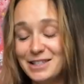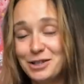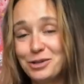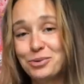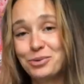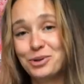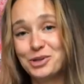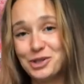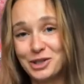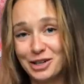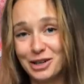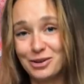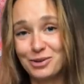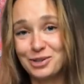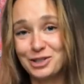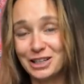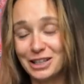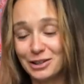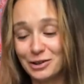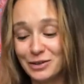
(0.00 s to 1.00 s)
не очень
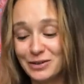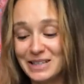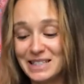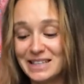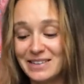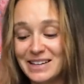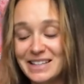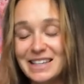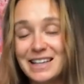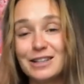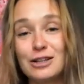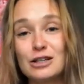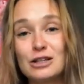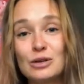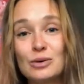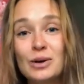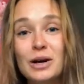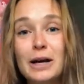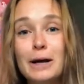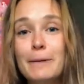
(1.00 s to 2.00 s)
хорошая новость. Давайте я
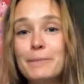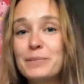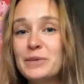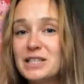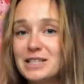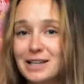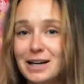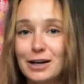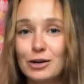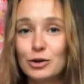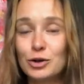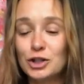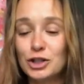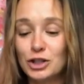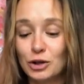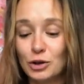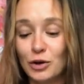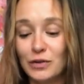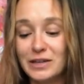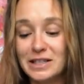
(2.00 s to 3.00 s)
начну с
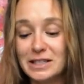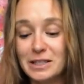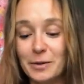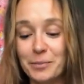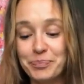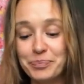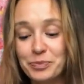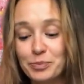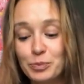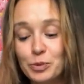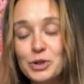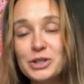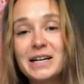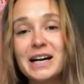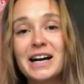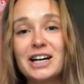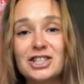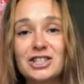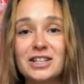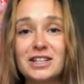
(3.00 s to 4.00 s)
хорошей новости. Пусть
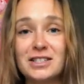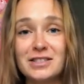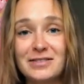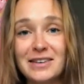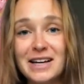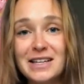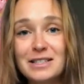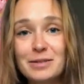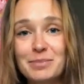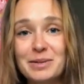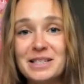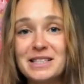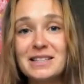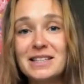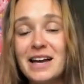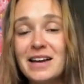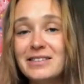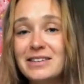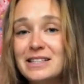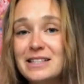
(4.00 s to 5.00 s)
каждый из вас
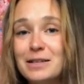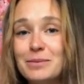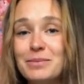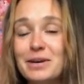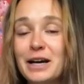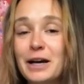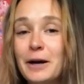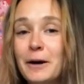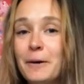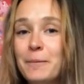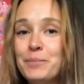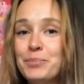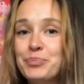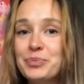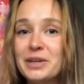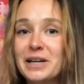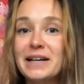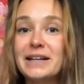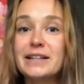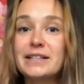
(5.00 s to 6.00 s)
представит себе
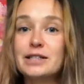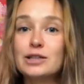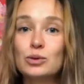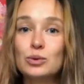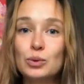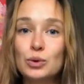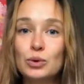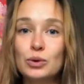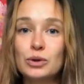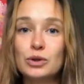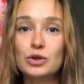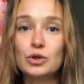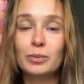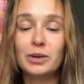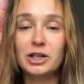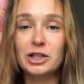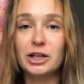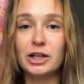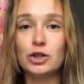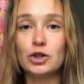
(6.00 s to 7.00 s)
городскую
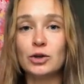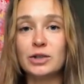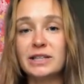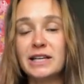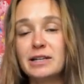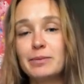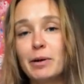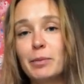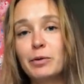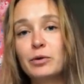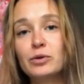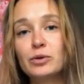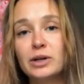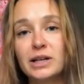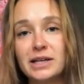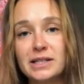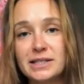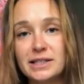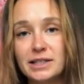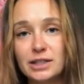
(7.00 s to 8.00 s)
сумасшедшую. Кстати, по поводу
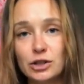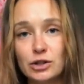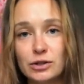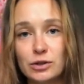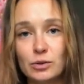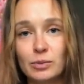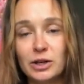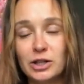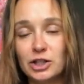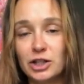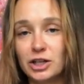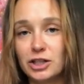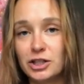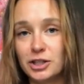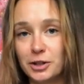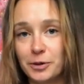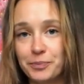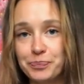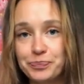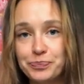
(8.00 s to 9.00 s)
городских сумасшедших.